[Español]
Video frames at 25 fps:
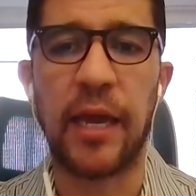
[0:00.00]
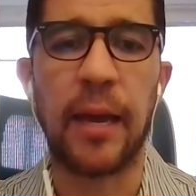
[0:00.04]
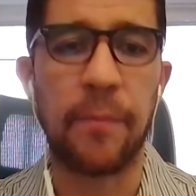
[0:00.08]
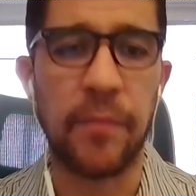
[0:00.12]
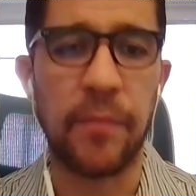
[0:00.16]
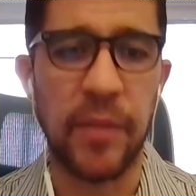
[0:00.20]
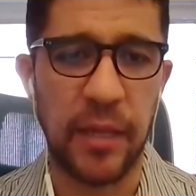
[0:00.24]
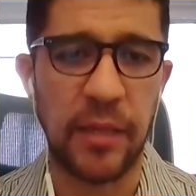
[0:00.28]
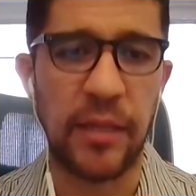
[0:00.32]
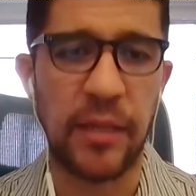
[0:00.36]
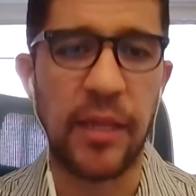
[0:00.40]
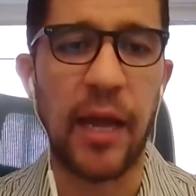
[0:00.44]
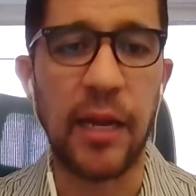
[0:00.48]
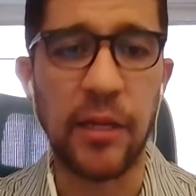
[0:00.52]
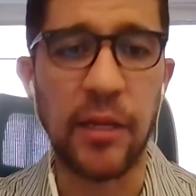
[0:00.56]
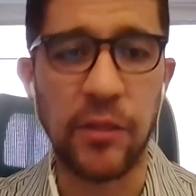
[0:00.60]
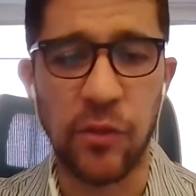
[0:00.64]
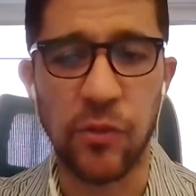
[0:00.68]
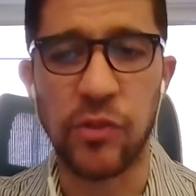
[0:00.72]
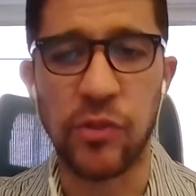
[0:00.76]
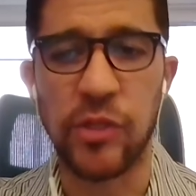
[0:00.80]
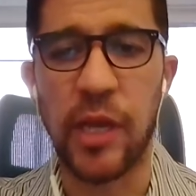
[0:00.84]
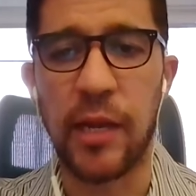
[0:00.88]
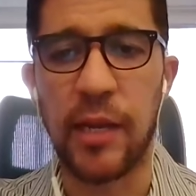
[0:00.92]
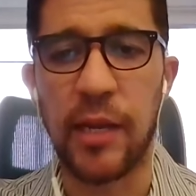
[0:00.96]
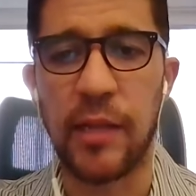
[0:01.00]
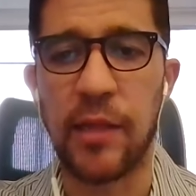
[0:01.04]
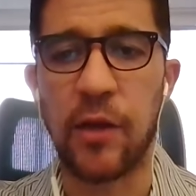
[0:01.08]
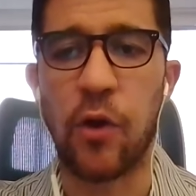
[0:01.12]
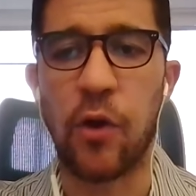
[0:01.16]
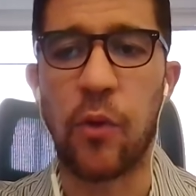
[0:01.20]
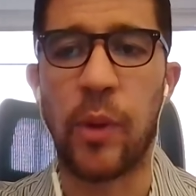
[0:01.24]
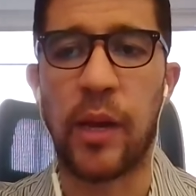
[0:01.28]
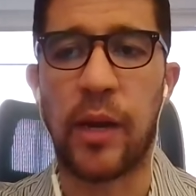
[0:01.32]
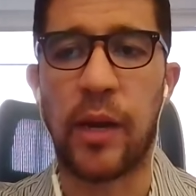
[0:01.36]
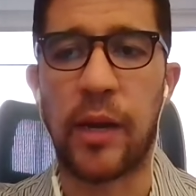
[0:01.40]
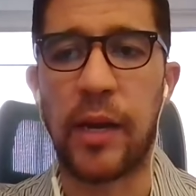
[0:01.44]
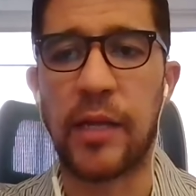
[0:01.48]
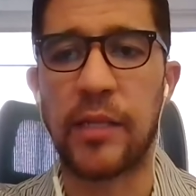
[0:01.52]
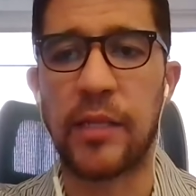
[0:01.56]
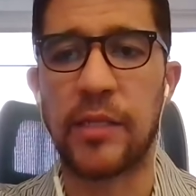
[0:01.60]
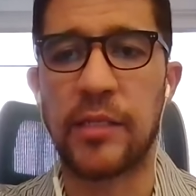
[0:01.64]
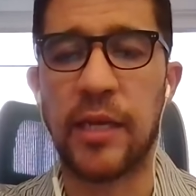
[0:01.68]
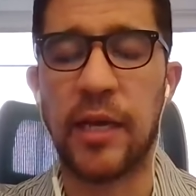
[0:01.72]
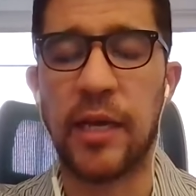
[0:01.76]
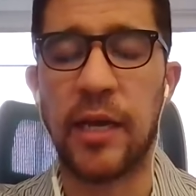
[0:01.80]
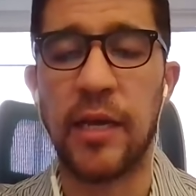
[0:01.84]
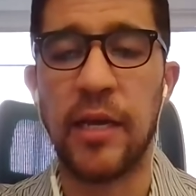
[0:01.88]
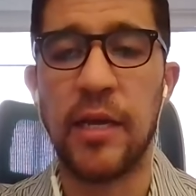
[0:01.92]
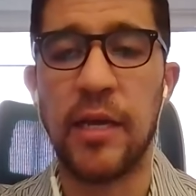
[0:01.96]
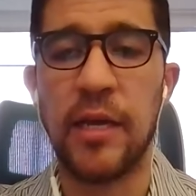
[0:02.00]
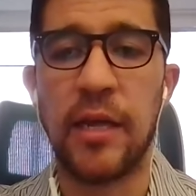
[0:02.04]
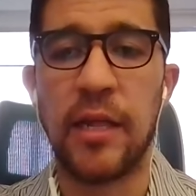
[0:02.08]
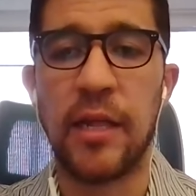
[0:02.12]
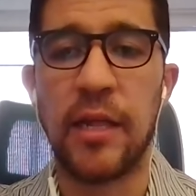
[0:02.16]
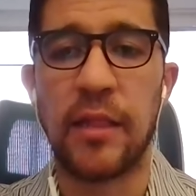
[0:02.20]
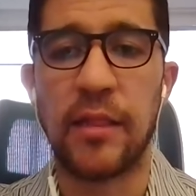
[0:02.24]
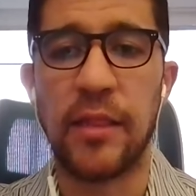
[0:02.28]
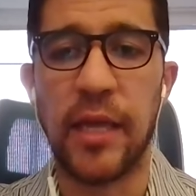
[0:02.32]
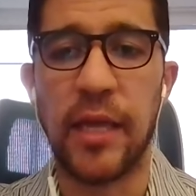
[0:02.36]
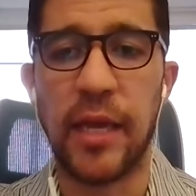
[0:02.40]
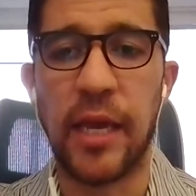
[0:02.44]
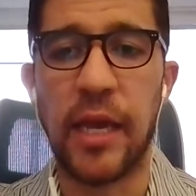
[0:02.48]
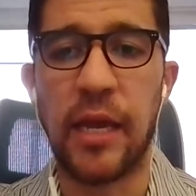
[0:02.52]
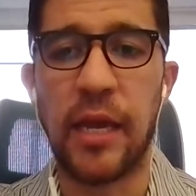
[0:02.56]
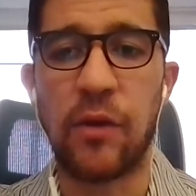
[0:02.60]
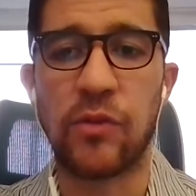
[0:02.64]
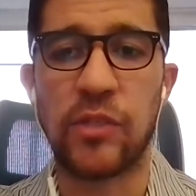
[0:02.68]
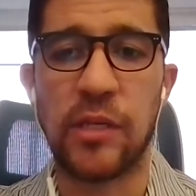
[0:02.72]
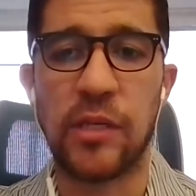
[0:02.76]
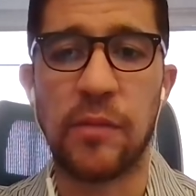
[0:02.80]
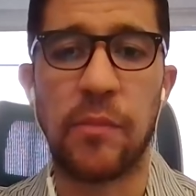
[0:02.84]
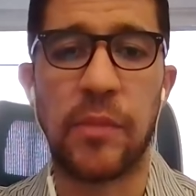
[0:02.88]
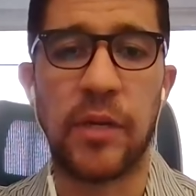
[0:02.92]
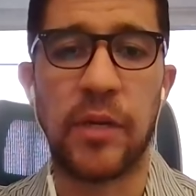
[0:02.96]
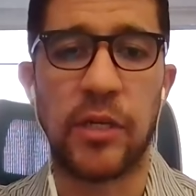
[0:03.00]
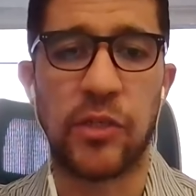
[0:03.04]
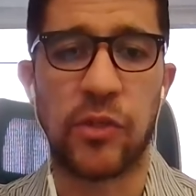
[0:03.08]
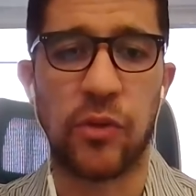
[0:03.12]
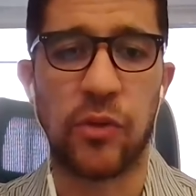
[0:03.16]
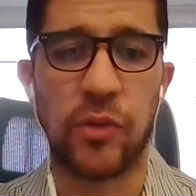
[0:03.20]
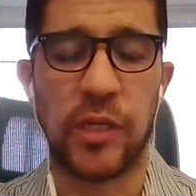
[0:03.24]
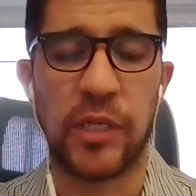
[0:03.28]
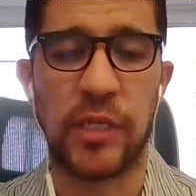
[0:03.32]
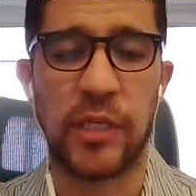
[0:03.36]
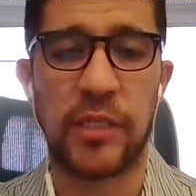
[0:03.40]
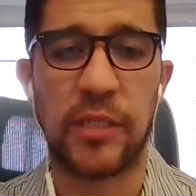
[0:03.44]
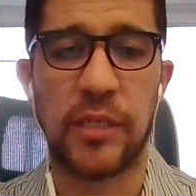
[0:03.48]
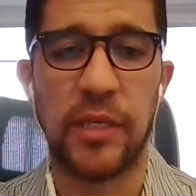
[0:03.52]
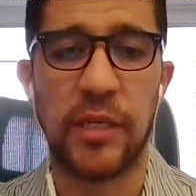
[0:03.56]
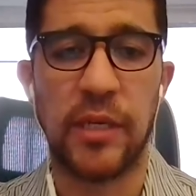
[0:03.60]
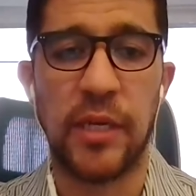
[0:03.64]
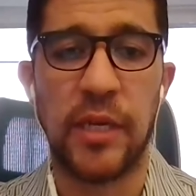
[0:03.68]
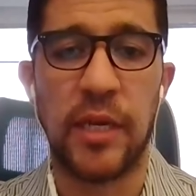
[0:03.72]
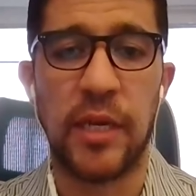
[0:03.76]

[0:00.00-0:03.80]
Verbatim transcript: ambiental, social y de gobernanza de los inversores.